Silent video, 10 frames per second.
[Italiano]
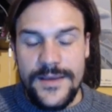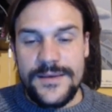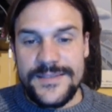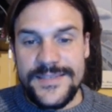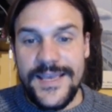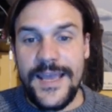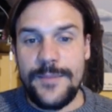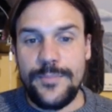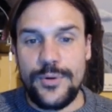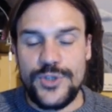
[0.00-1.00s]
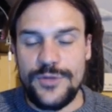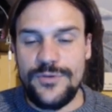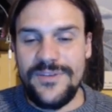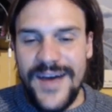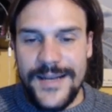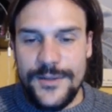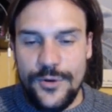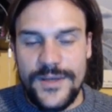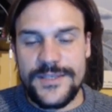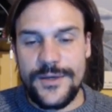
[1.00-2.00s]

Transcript: se il progetto è valido e se